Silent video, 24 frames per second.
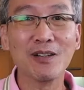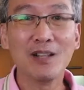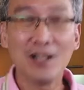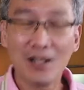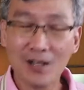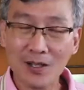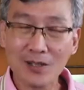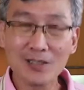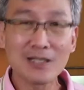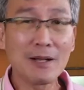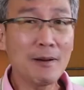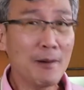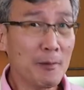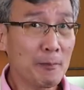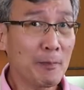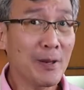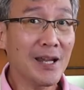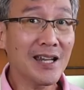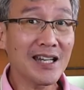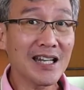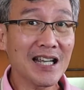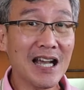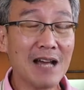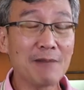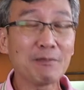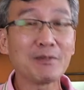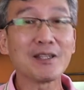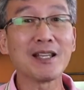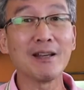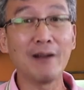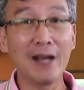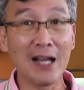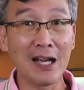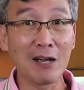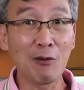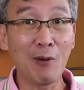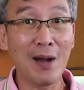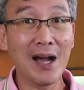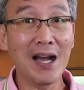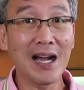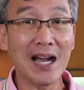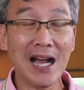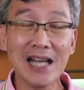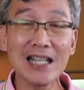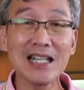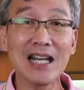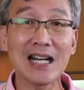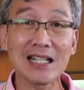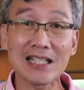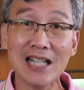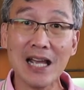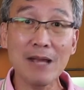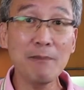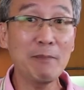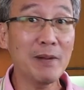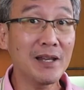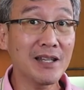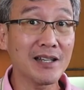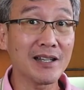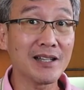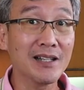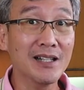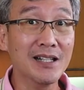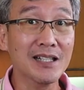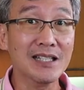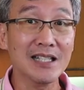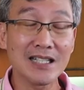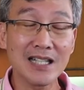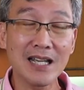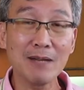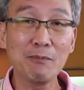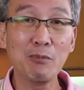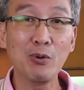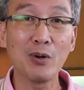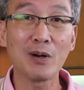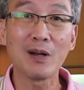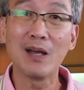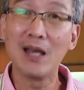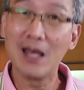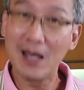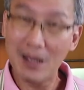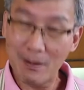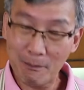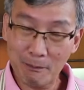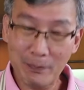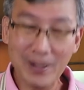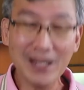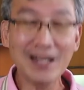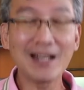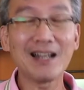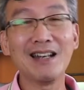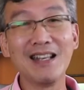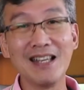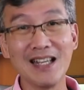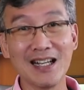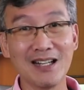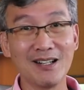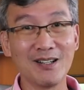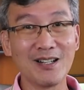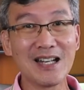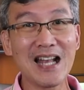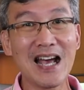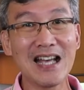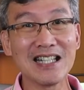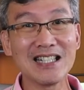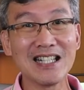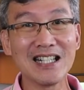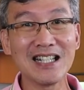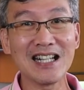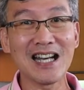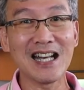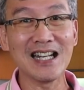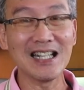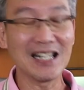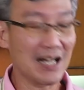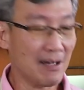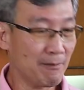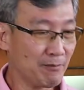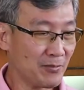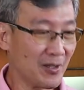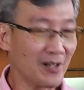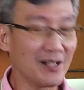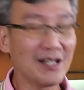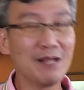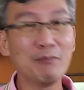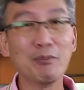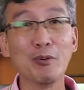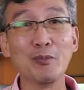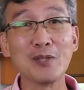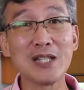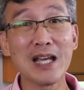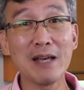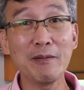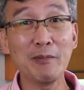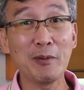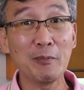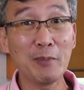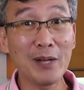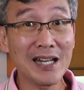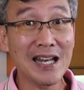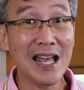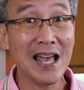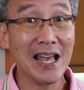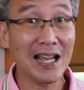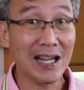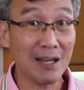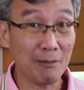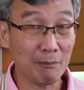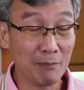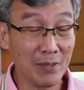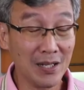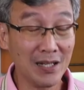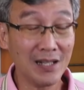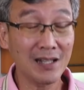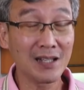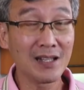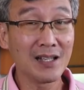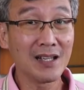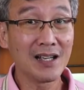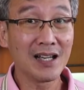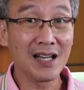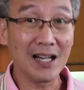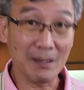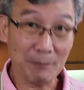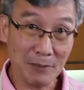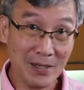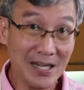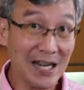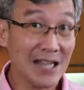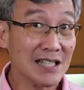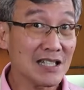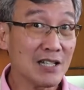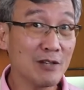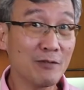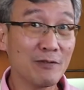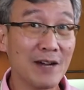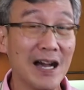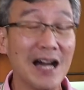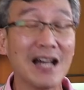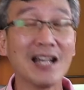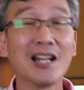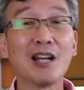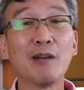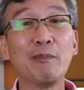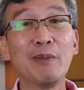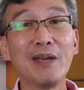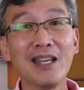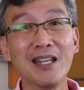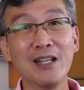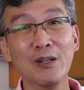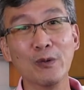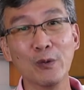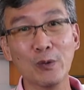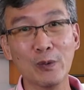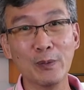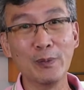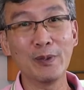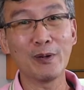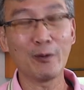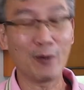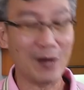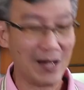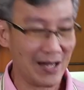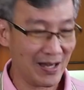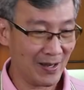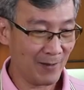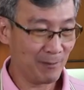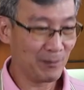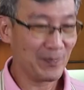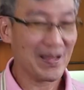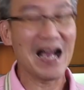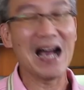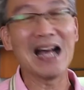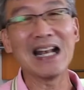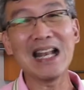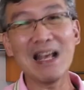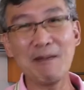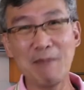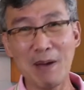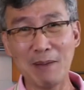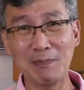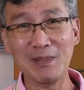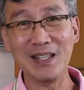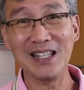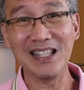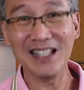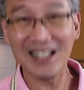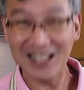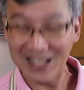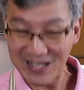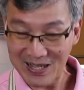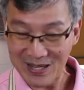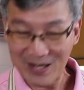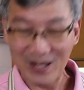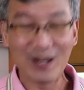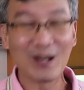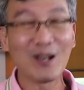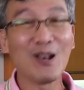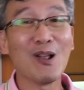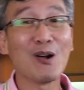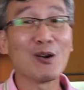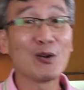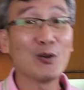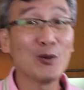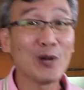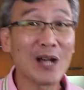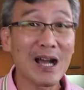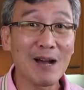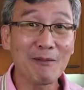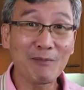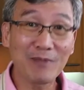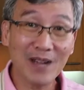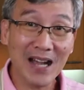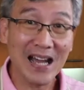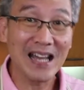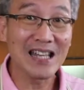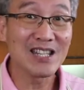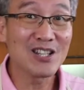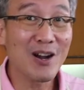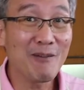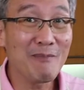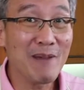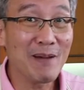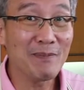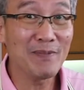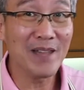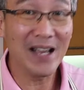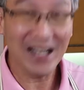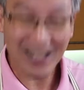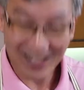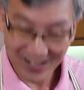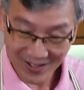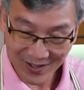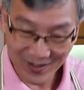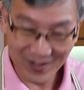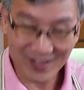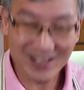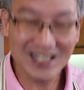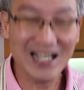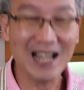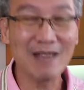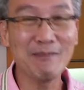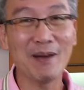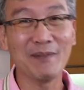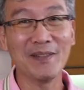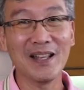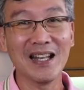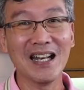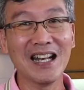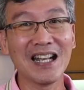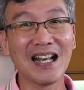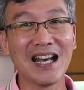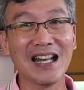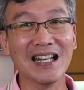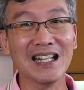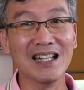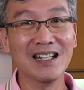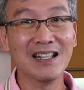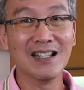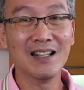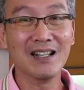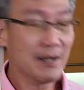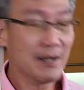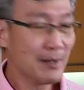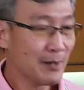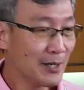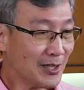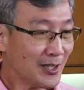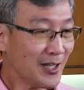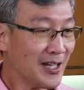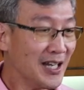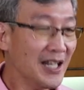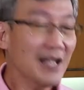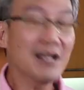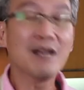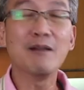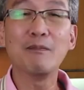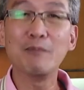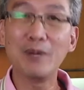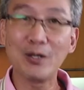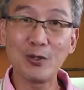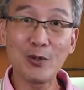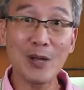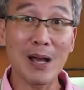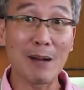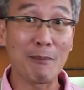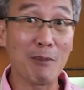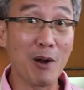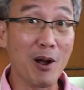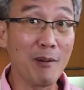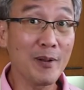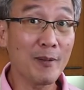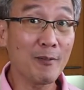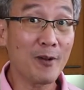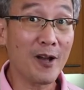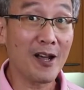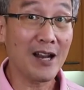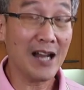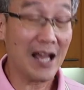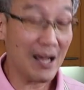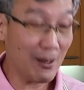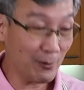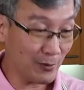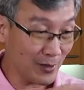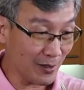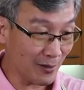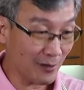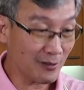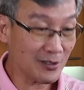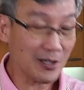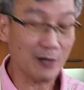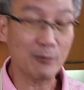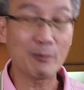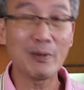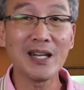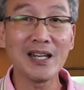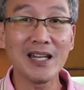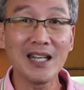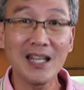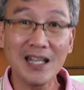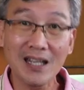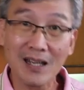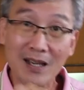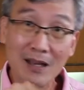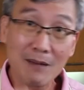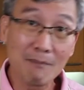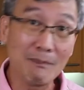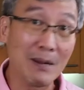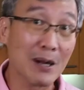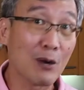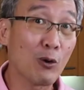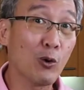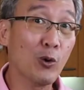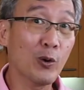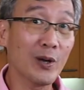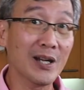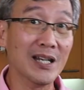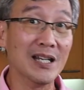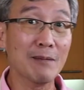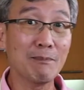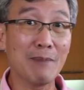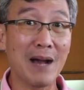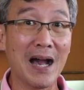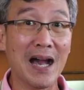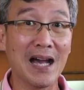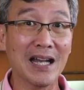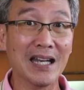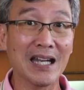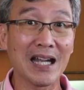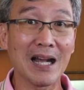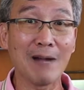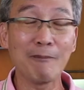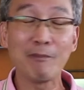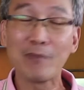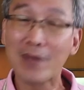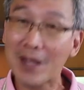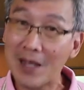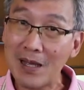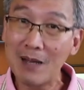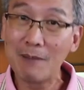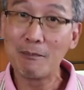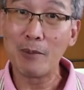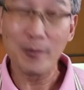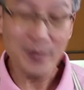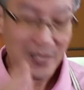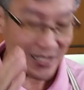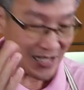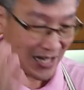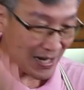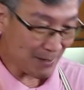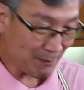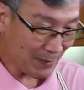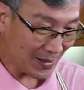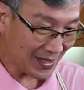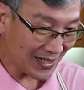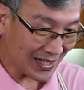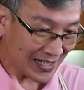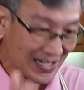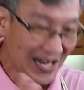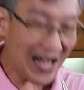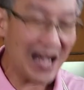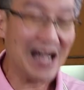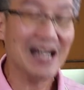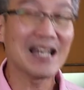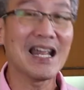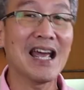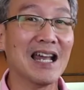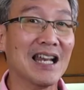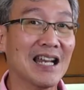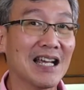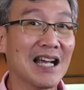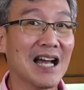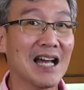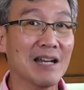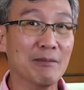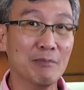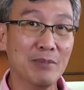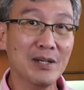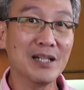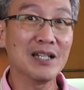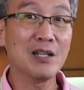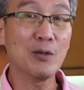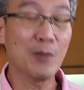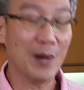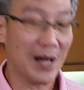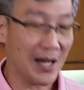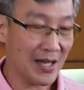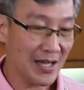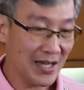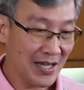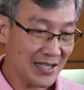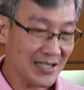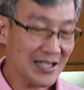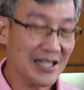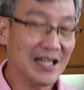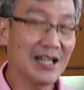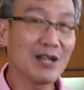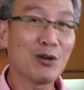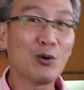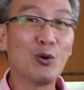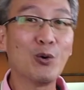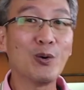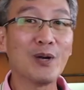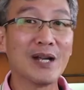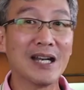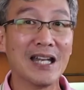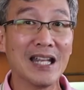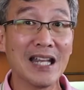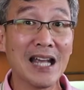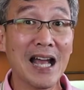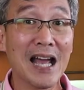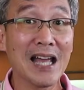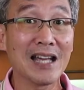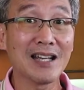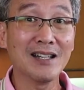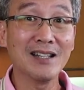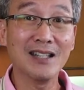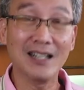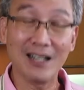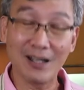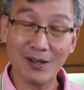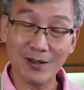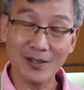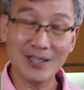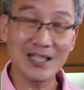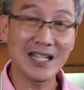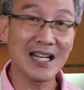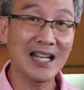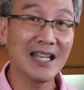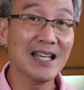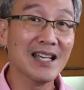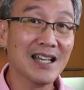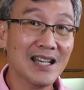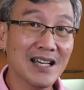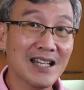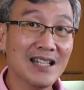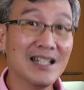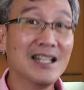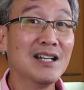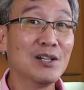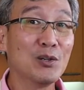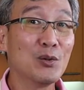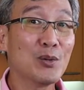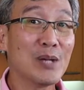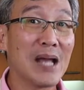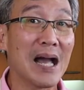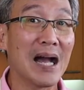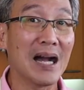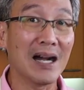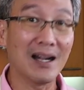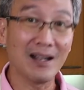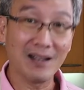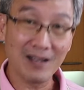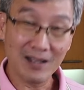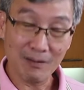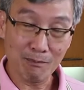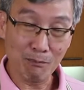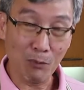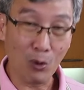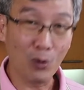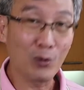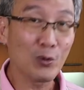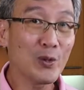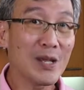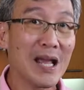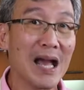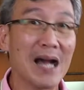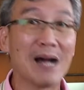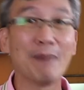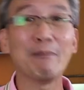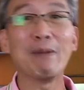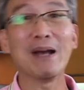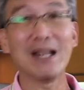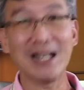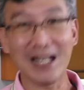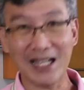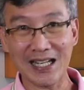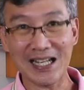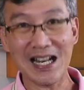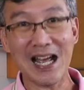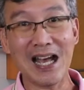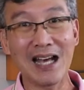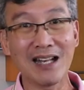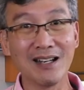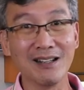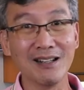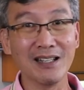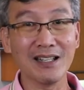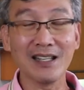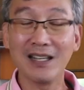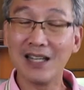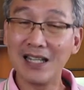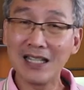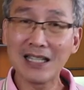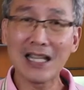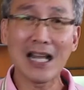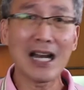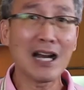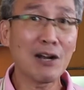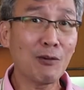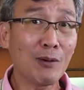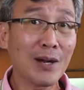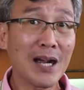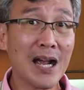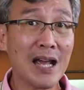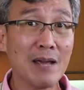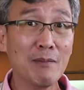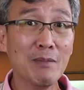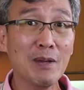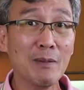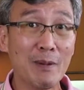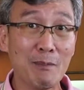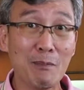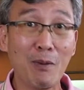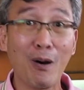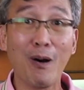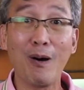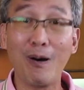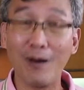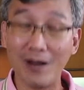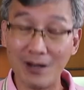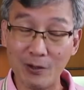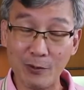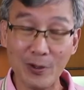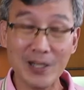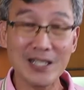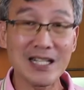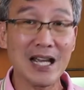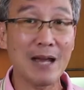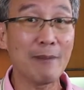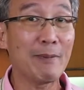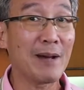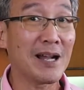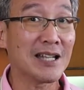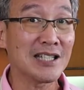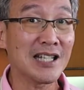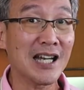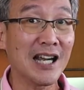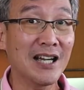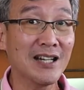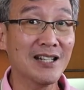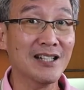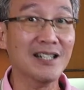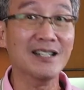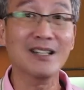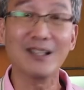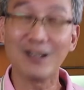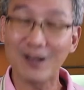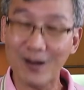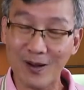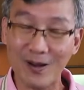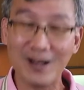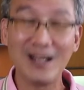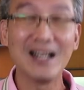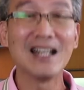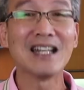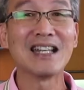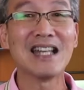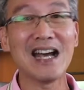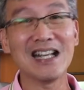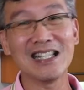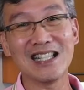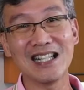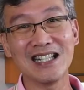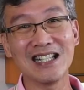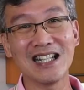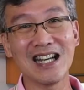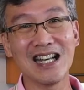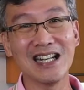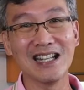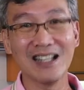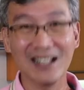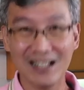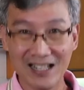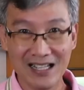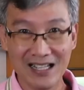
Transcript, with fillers: วสำหรับพริกนะครับถ้าหากว่าใครอยากใช้พริกอย่างอื่นอย่างเช่นพวกพริกกะเหรี่ยงก็ได้เช่นกันครับ ตอนนี้ผมใช้เป็นพริกแดงกับพริกพริกแดงชี้ฟ้าแล้วก็พริกขี้หนูเพราะว่าหาได้แบบนี้ก็ลองดูครับใครชอบแบบไหนก็ใช้แบบนั้นเลยกันนั้นตอนนี้เมื่อทุกอย่างพร้อมเรียบร้อยแล้วเดี๋ยวเราจะพริกนี้มาคลุกกับเนื้อปลาครับ ผมจะใช้เป็นกระทะแทนใะกัรเพื่อที่ว่าจะได้คลุกกันได้ง่ายขึ้น แล้วก็จะได้นึ่งทุกอย่างหมกทุกอย่างภายในกระทะเลย แต่ถ้าว่าใครมีเป็นหม้อหรือว่าใช้ภาชนะอื่นก็ได้เช่นกัน